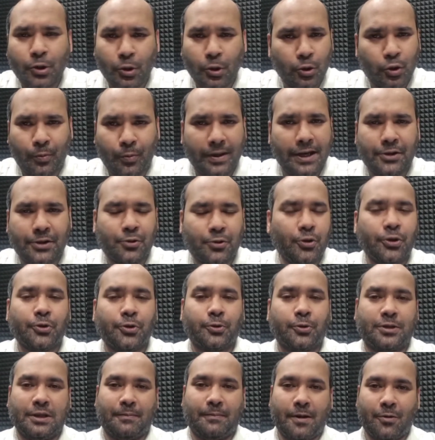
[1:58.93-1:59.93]
তুমি কিছুই
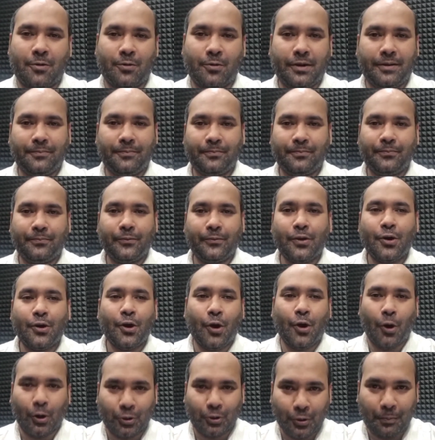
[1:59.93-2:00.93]
করতে পারোনি
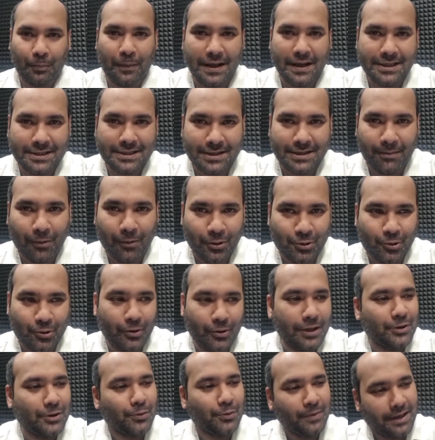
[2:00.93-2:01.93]
গত পাঁচটা
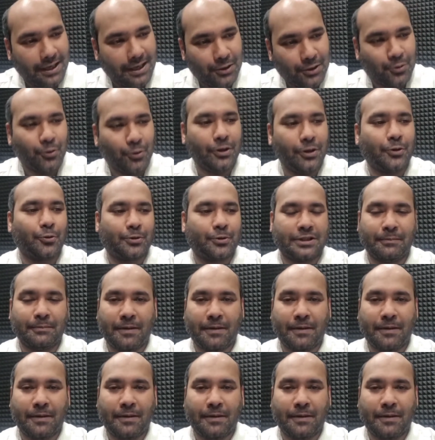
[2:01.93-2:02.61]
বছরে তুমি কিছুই করতে